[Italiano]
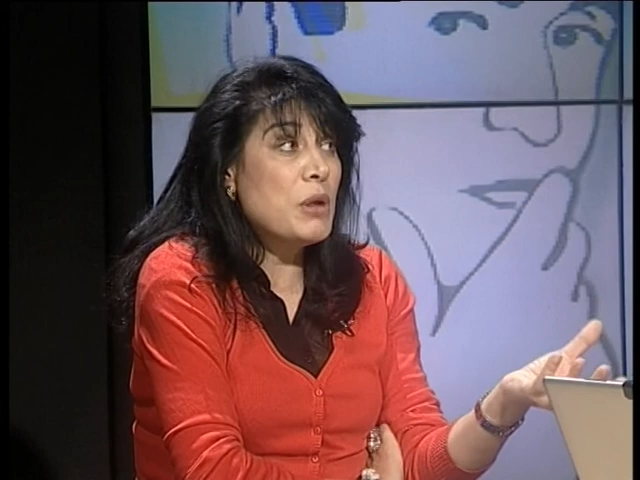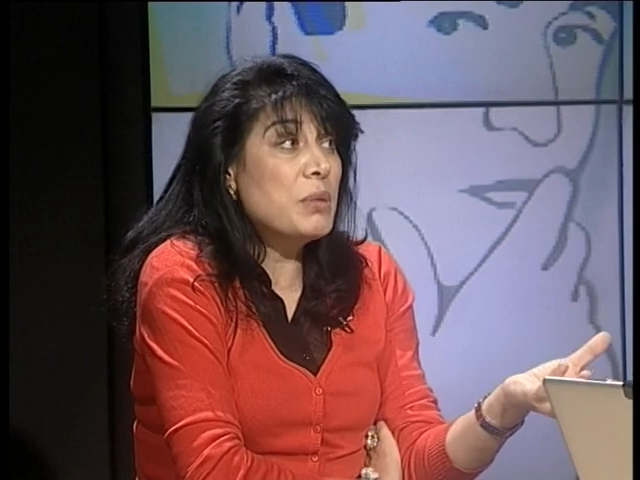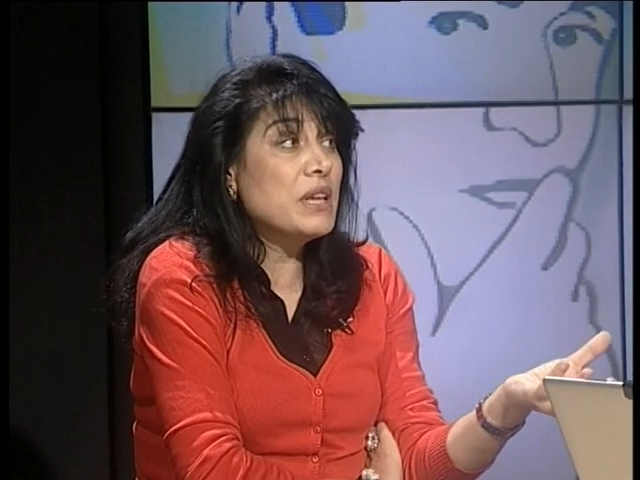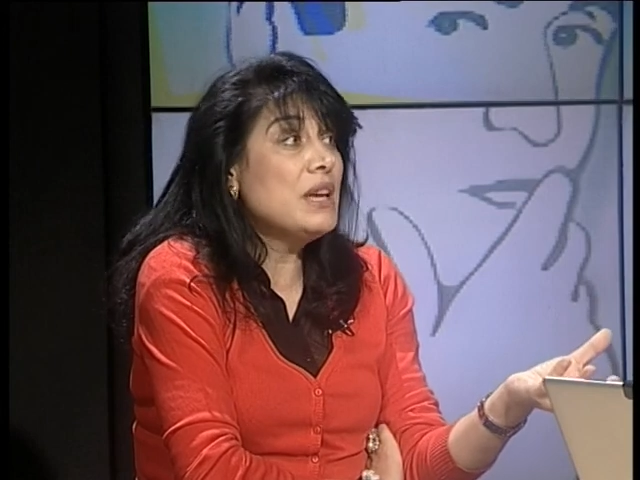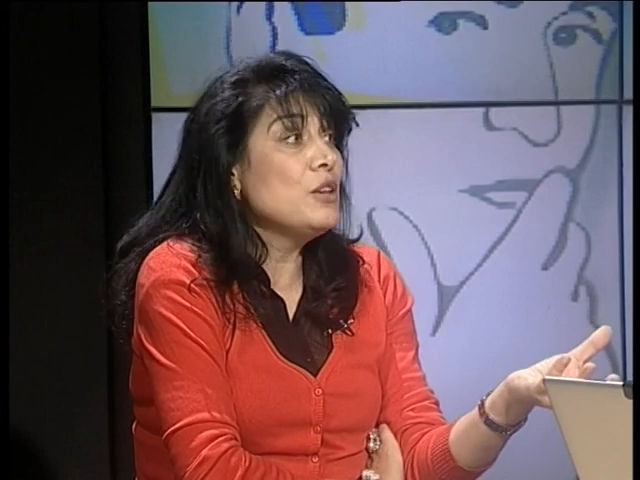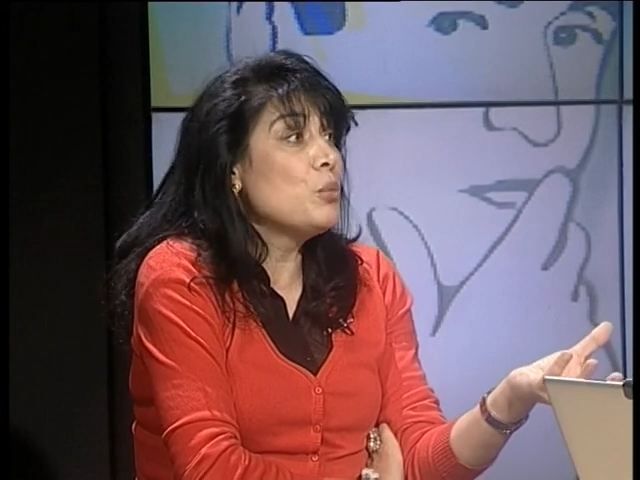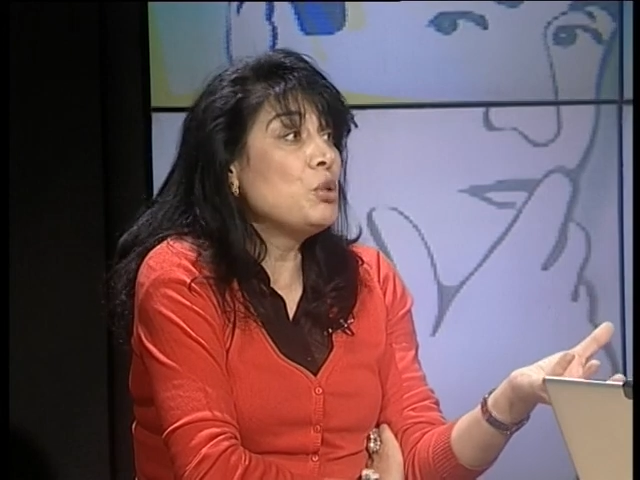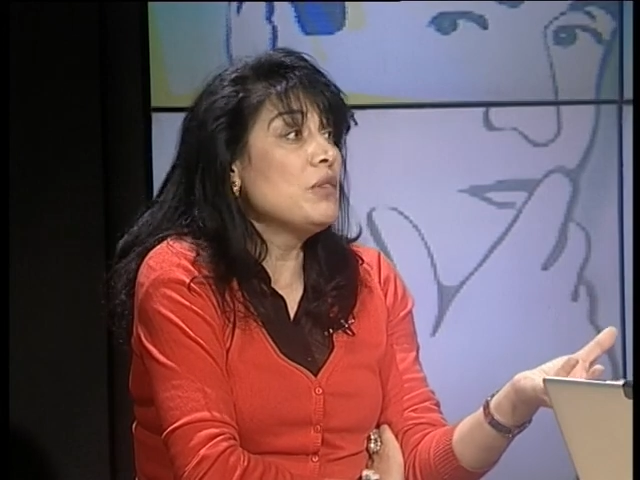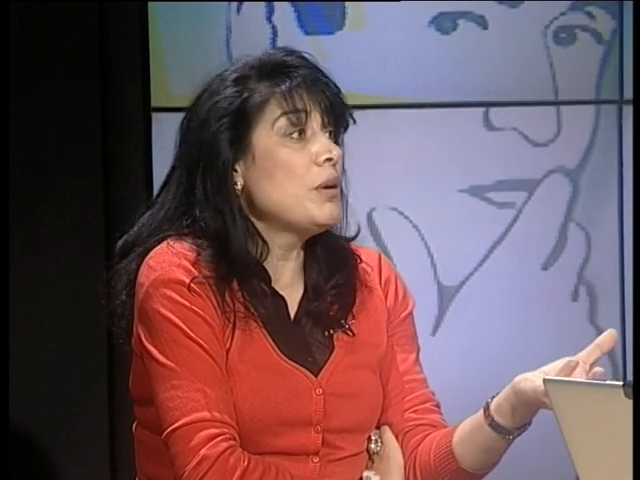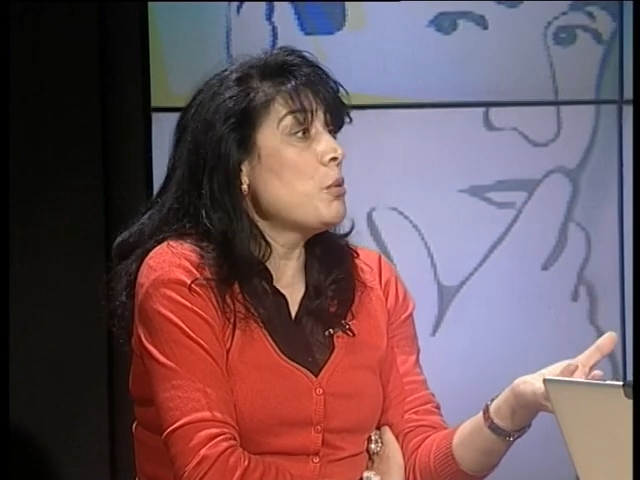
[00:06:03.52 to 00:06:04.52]
perché non
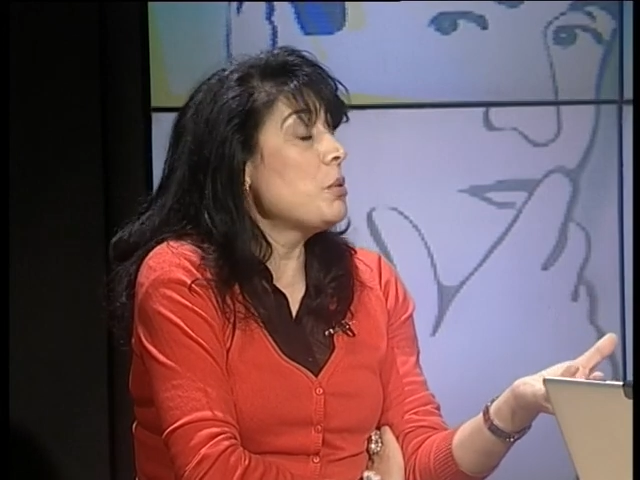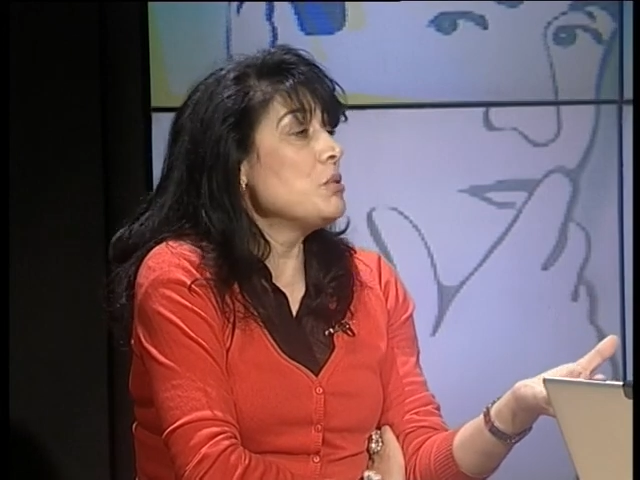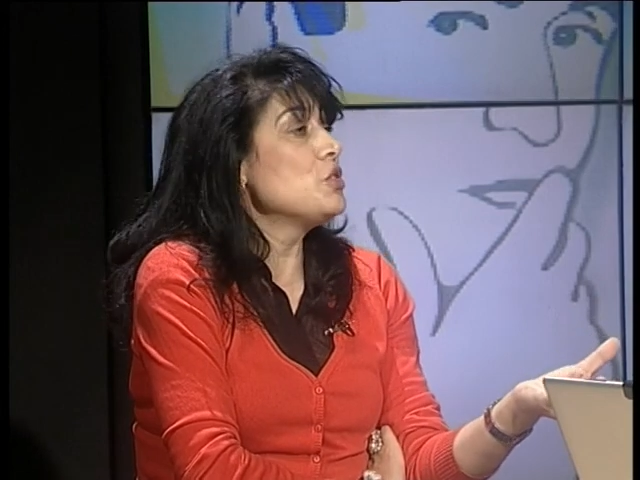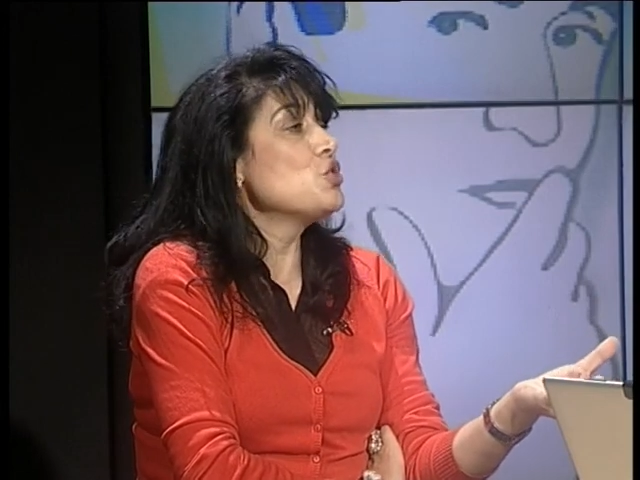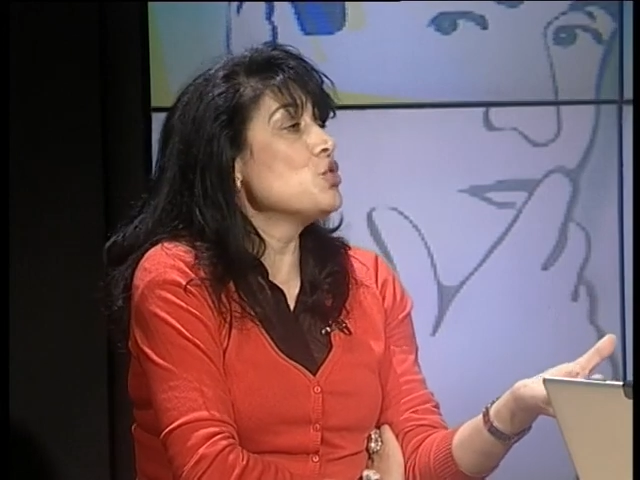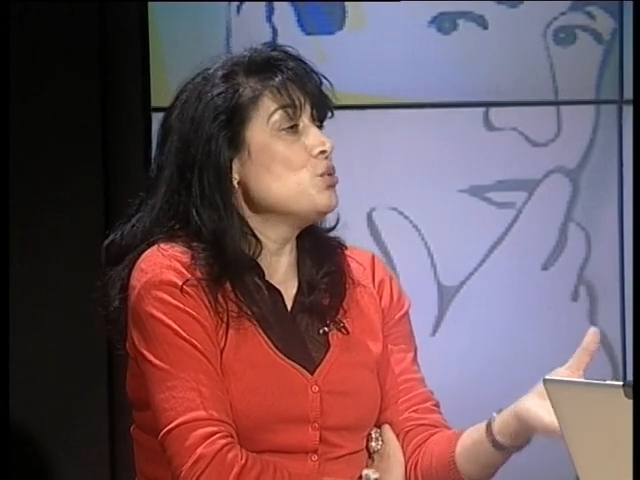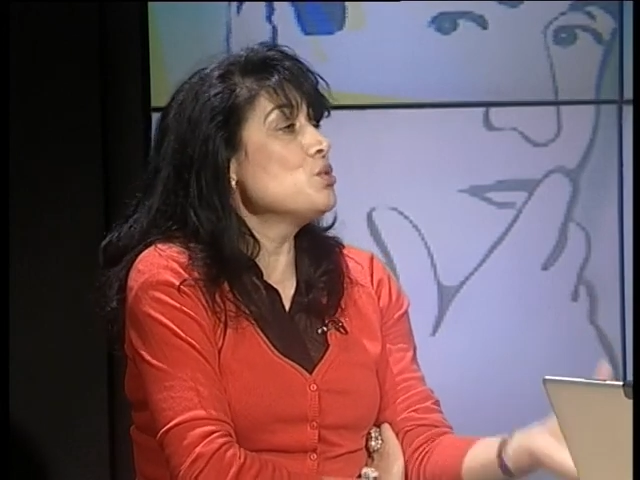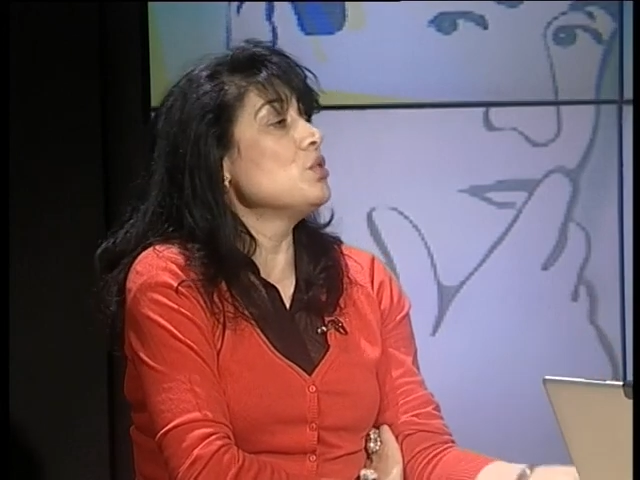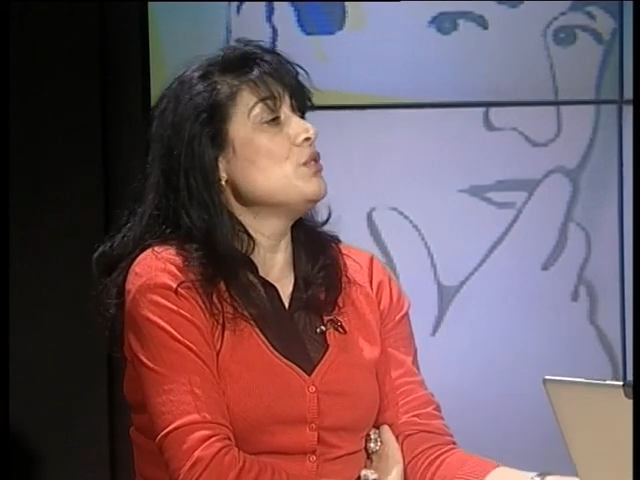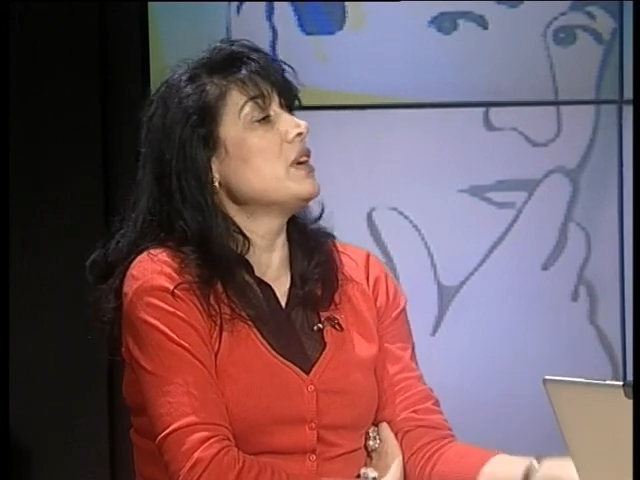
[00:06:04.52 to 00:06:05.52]
potevamo permetterci il
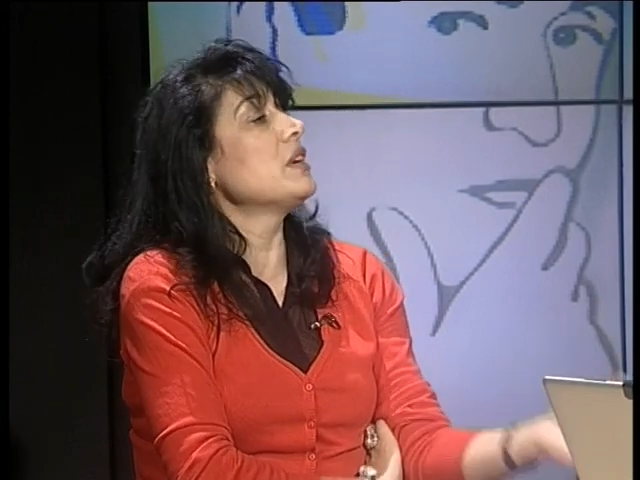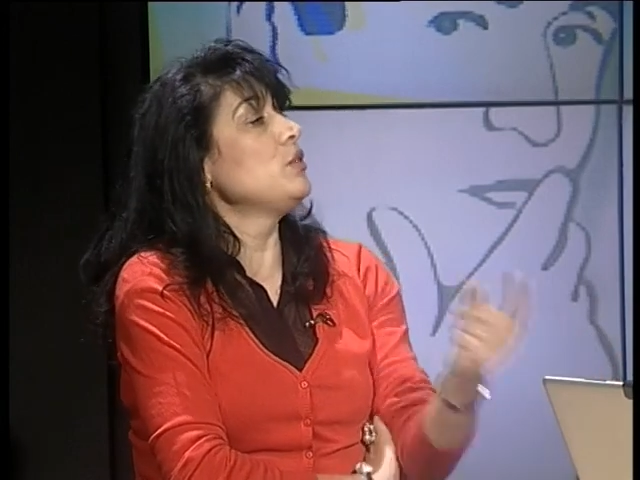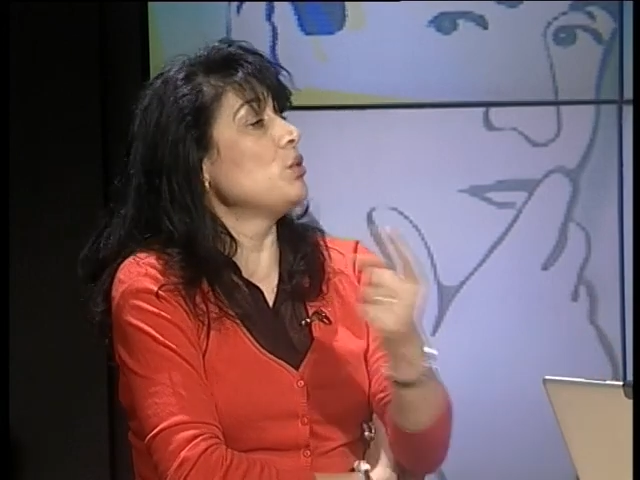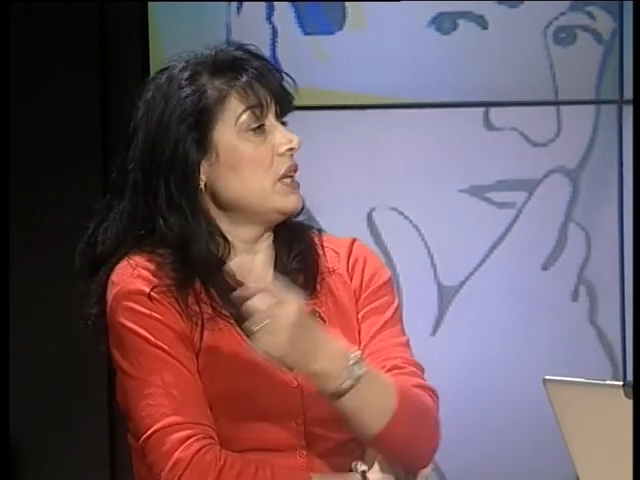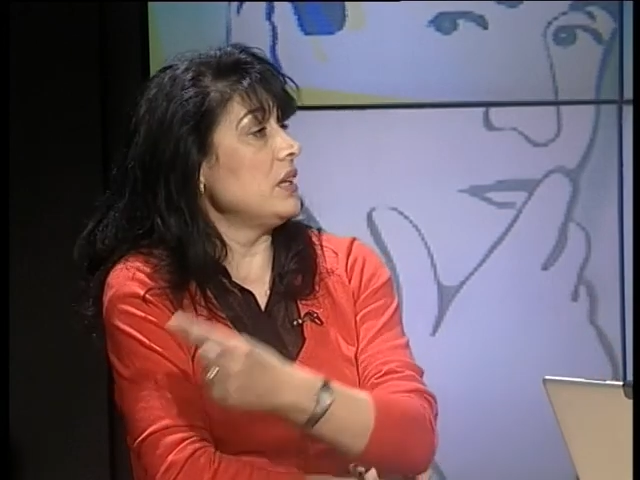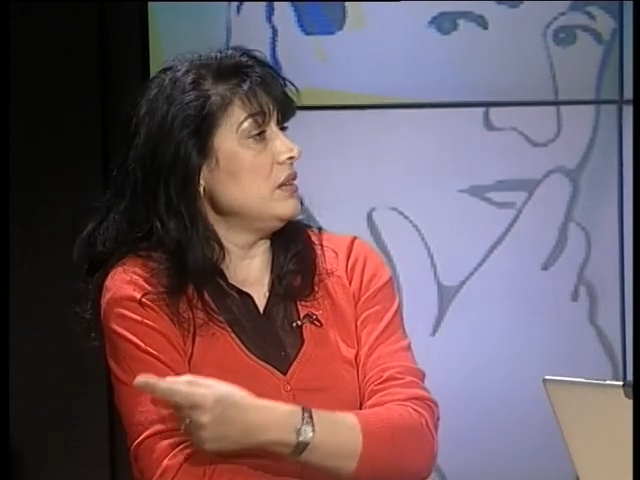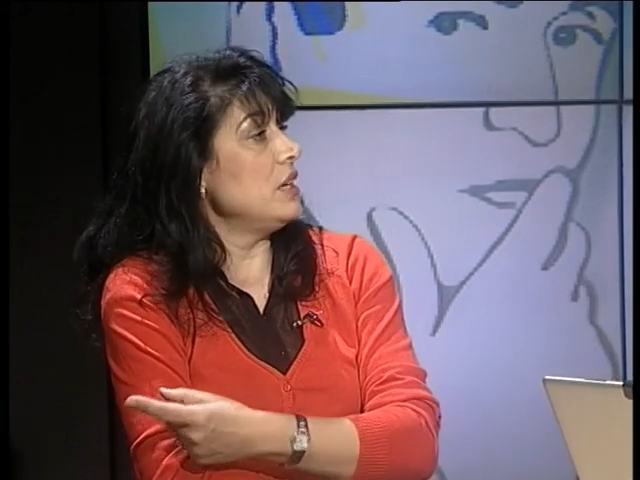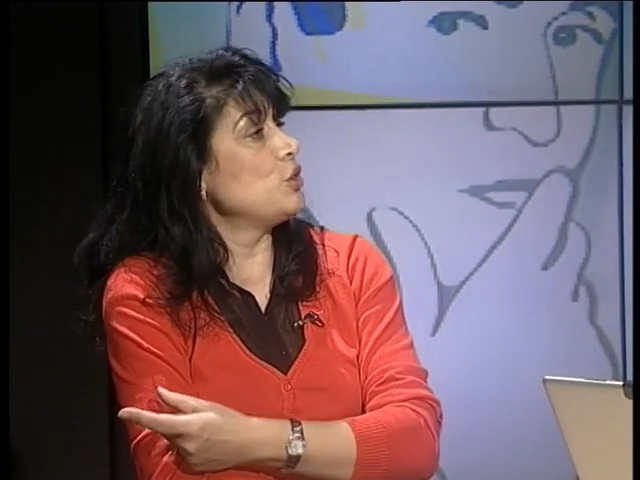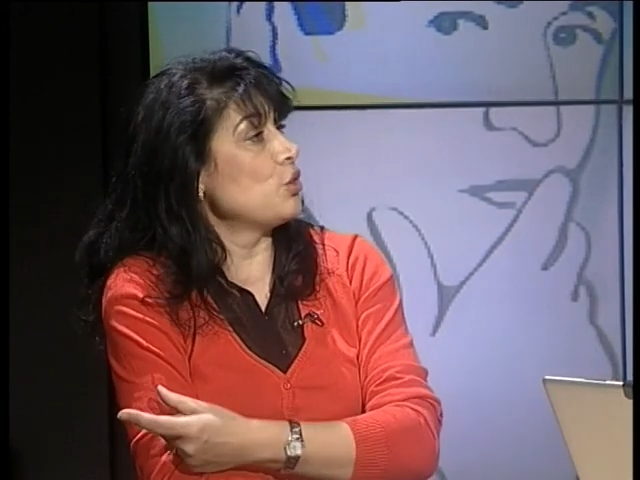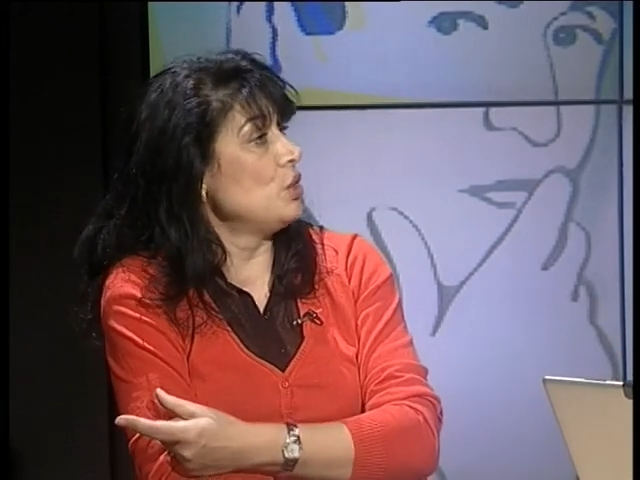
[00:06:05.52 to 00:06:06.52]
lusso di far ritornare
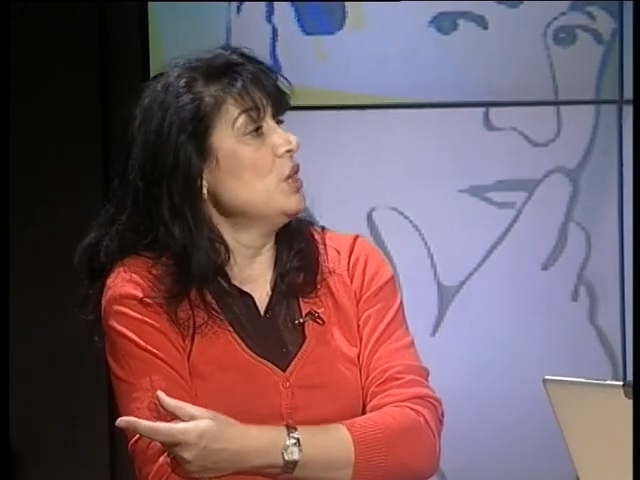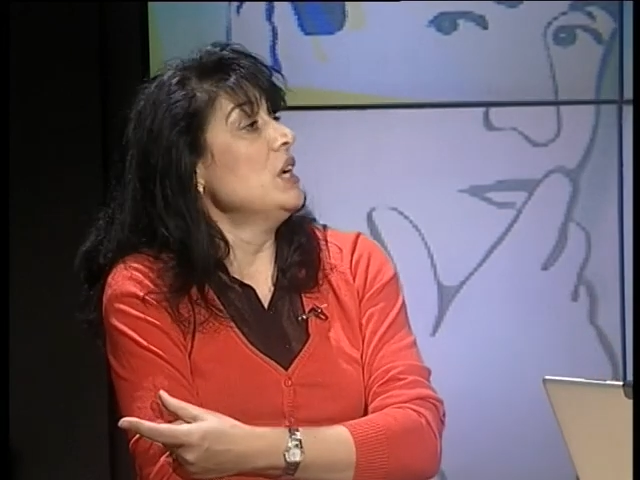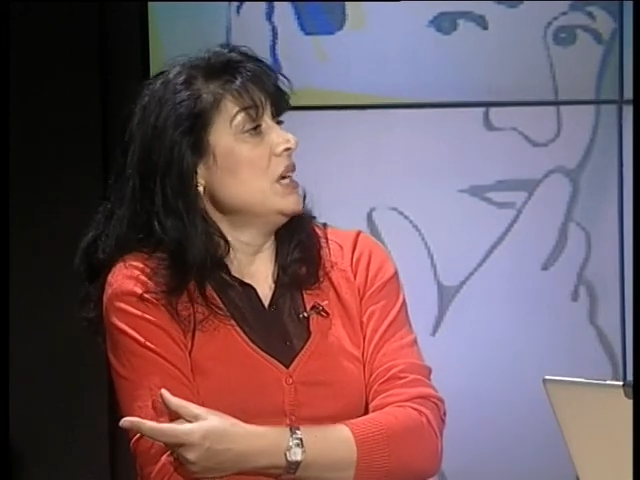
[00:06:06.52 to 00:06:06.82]
indietro